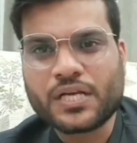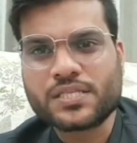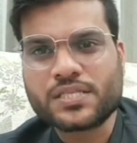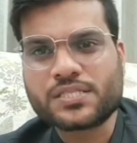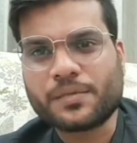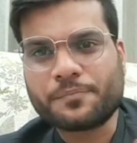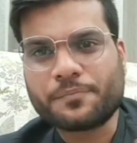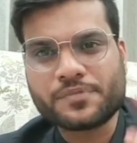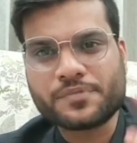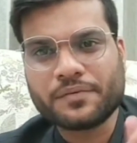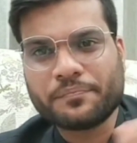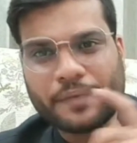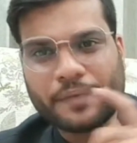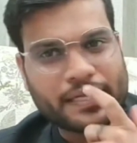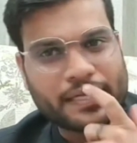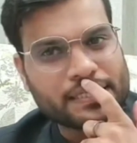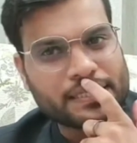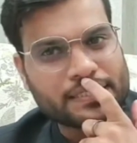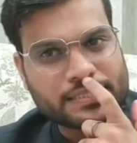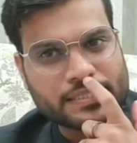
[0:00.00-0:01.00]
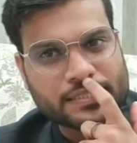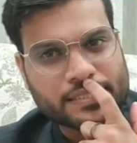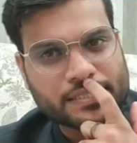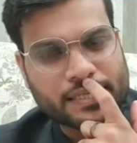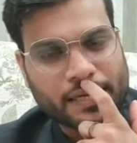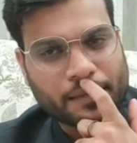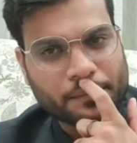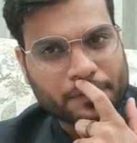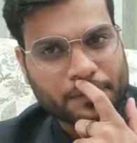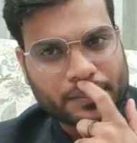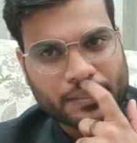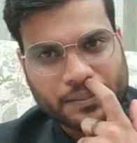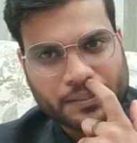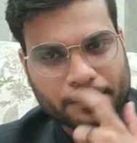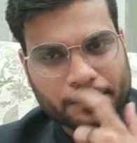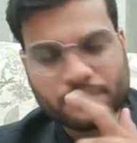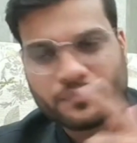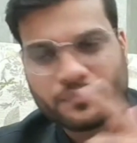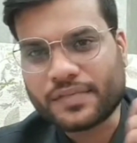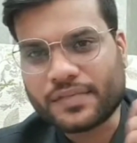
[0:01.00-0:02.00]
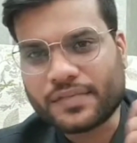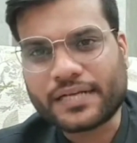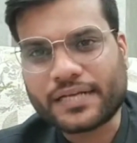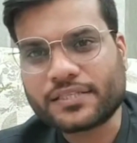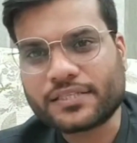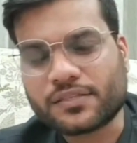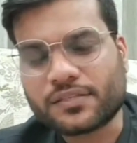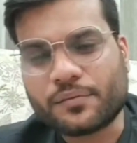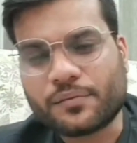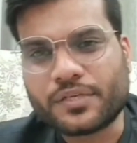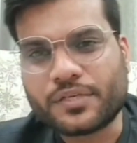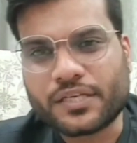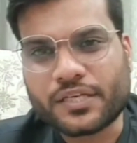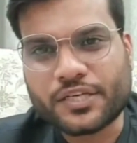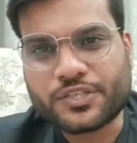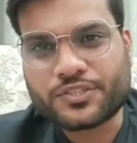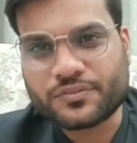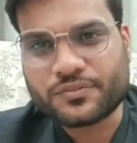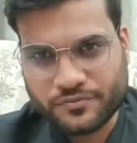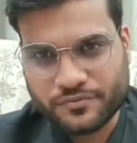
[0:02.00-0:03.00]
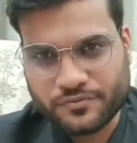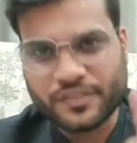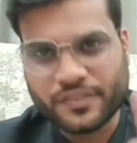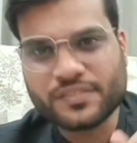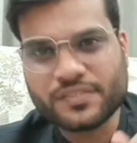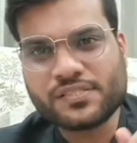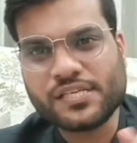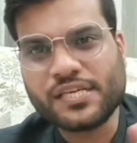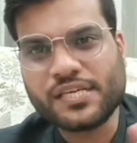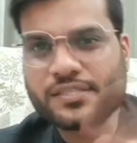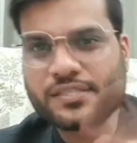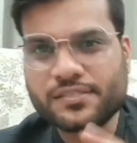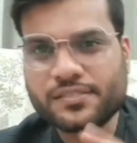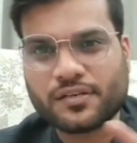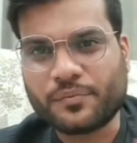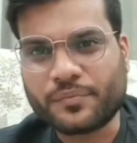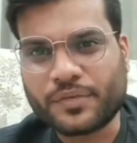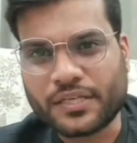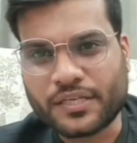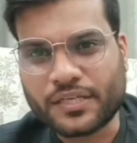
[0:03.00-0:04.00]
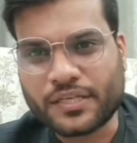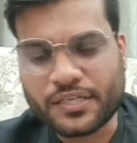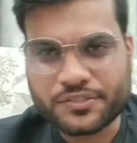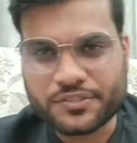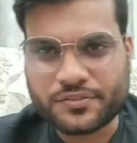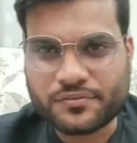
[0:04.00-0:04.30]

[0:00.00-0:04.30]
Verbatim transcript: सबसे पहली चीज़ क्या है पता है दैट इज़ कम्युनिकेशन फर्स्ट सी इज़ कम्युनिकेशन